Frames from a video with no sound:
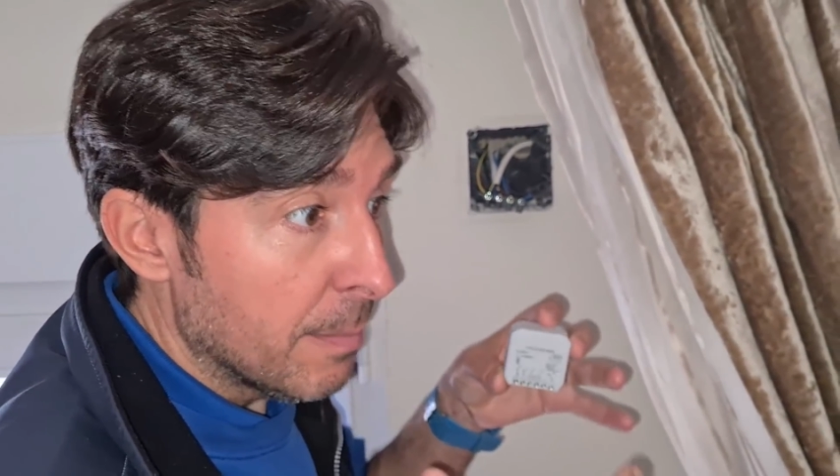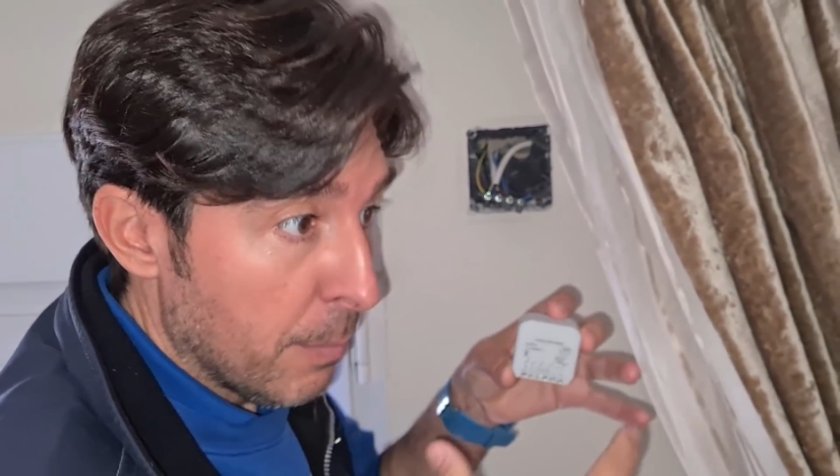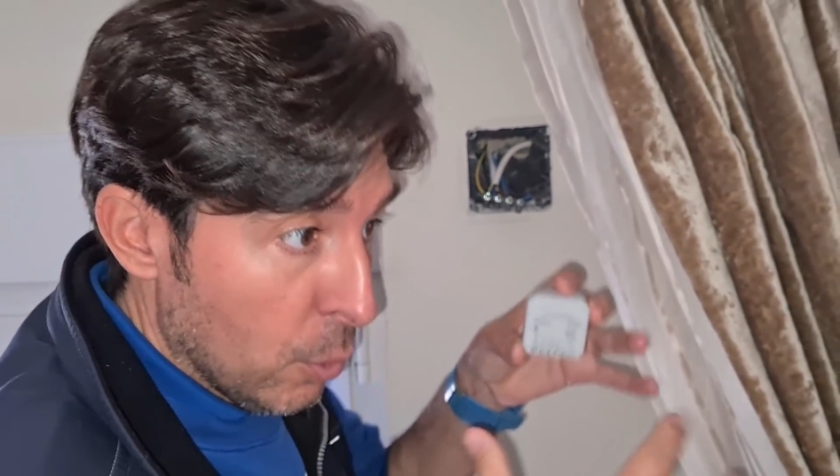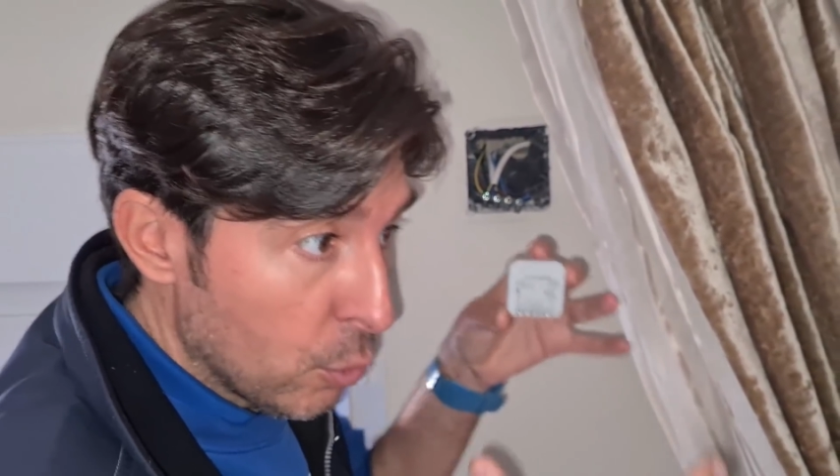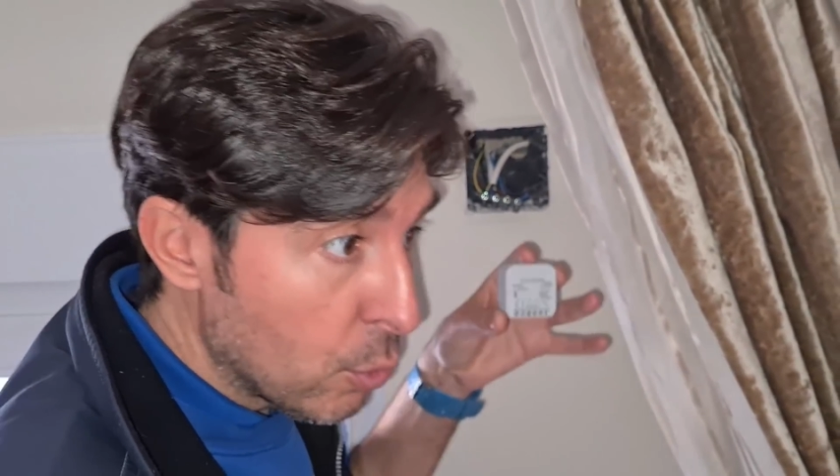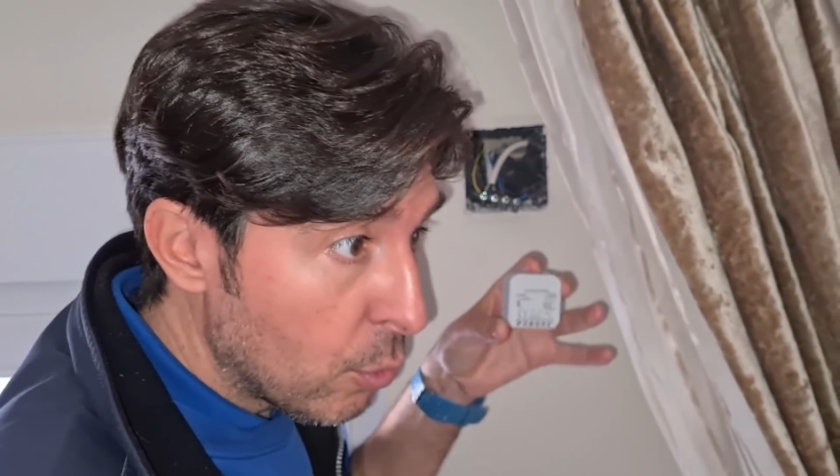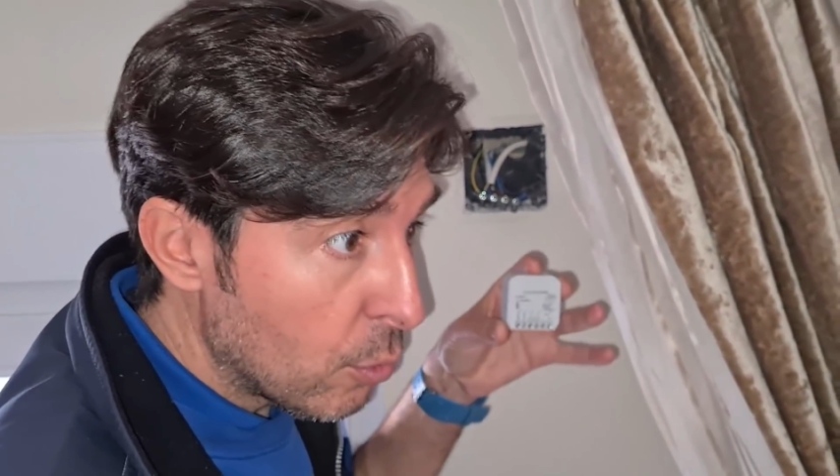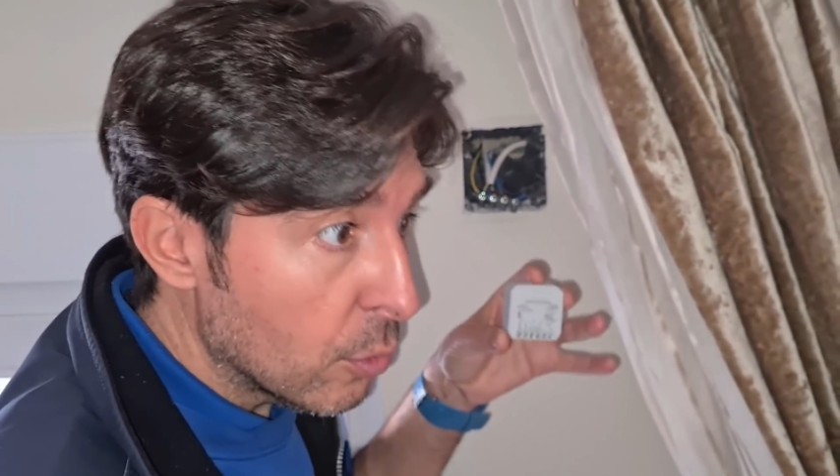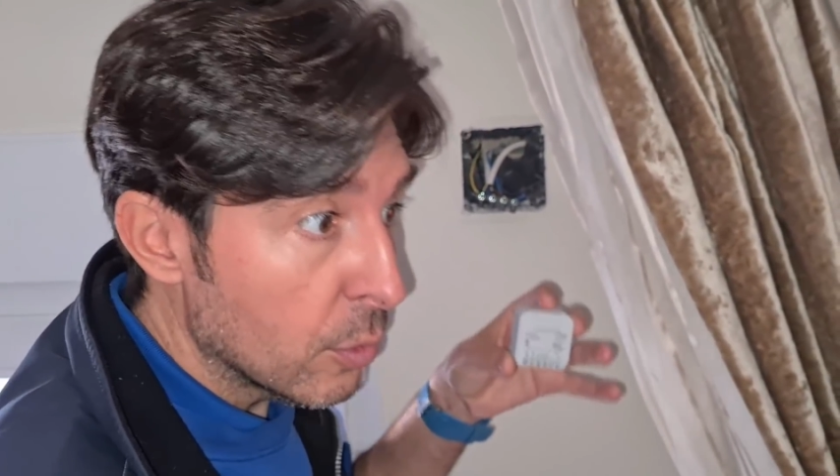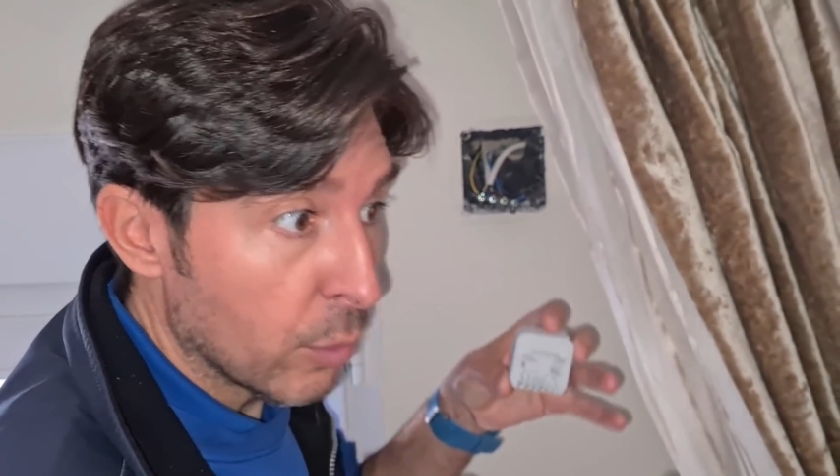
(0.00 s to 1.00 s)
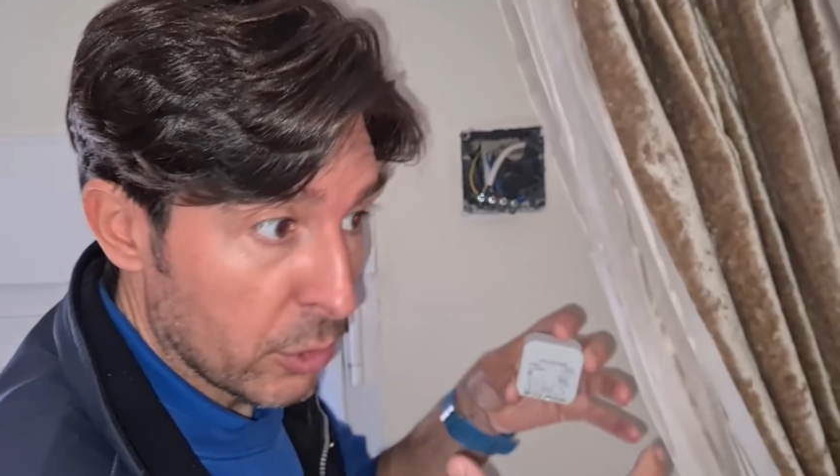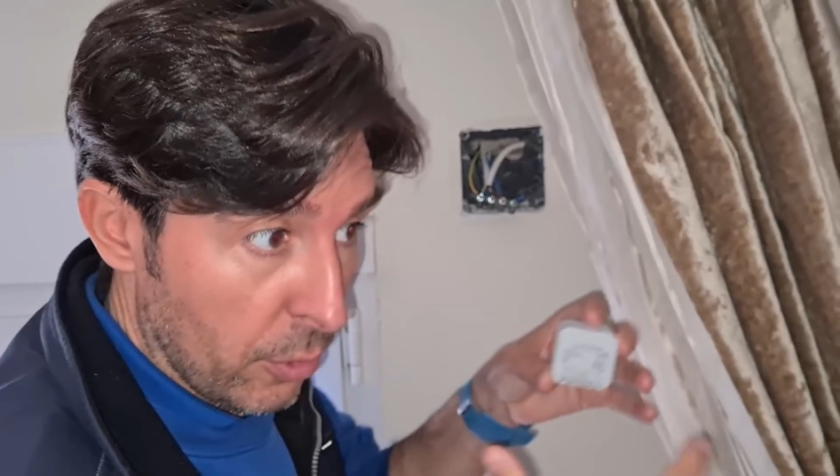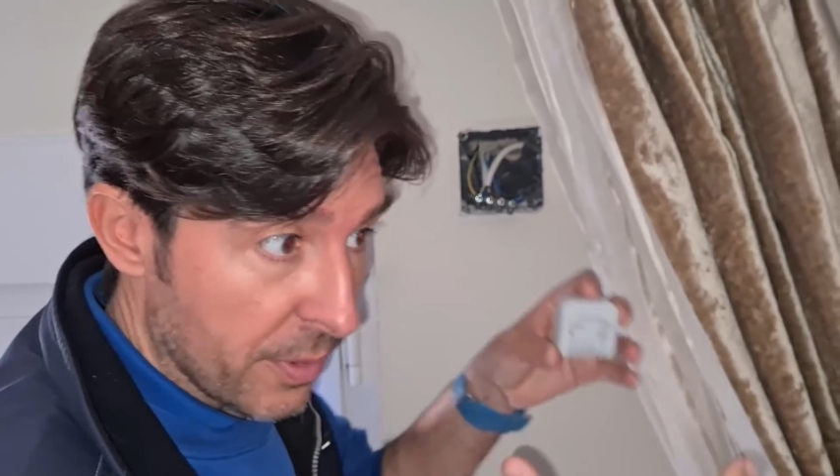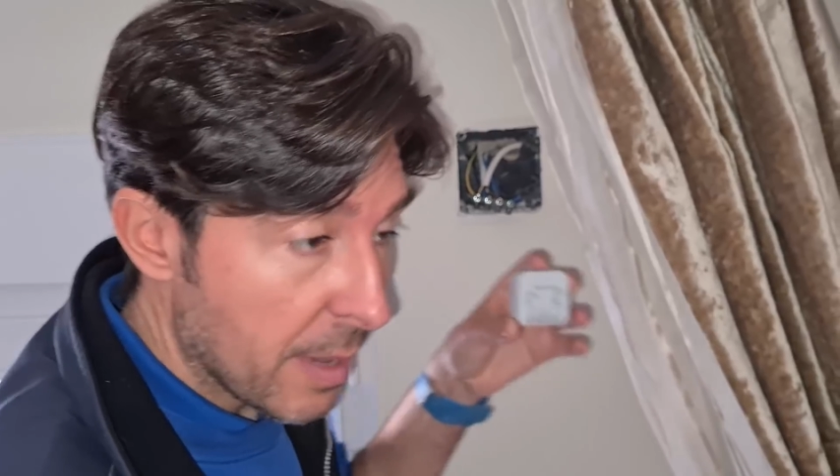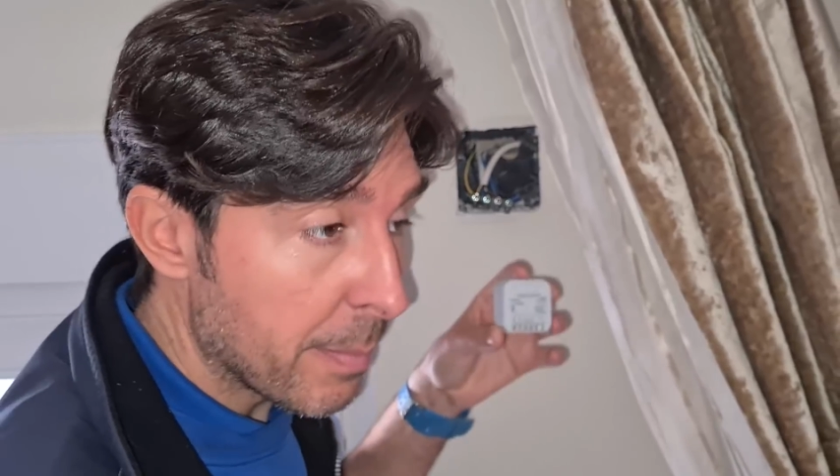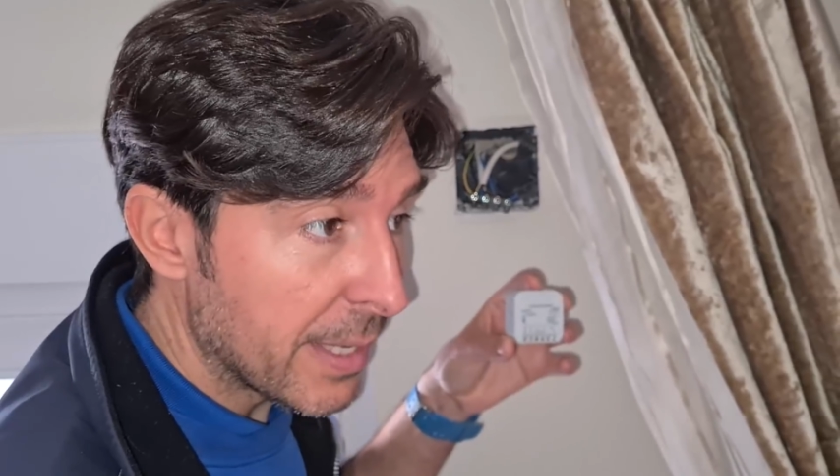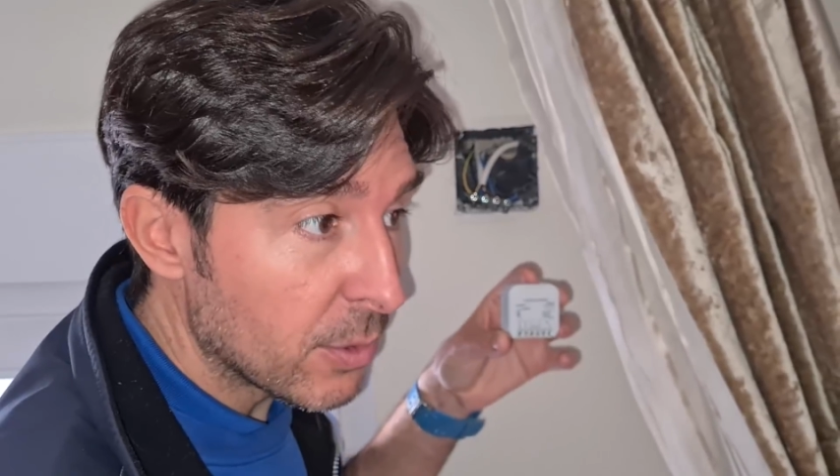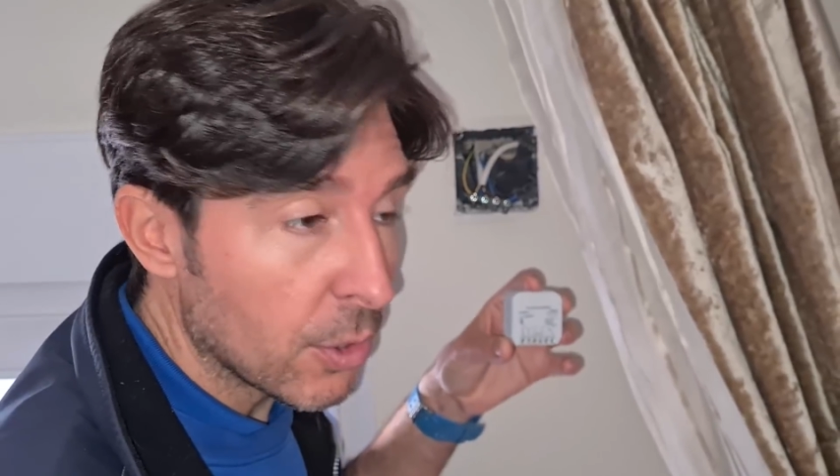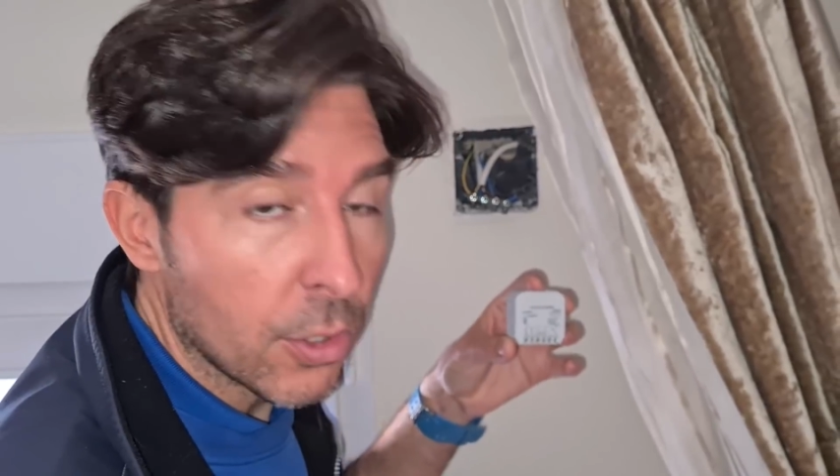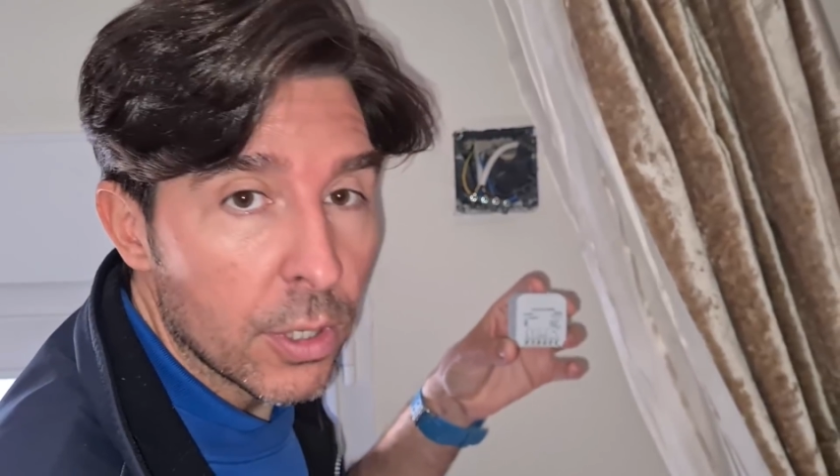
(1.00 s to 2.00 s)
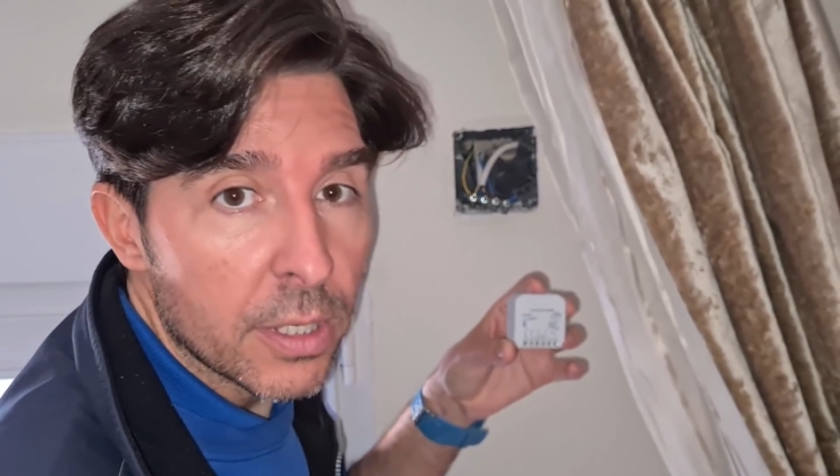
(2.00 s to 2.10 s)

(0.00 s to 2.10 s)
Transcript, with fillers: Bluetooth, nuestros 10 metros,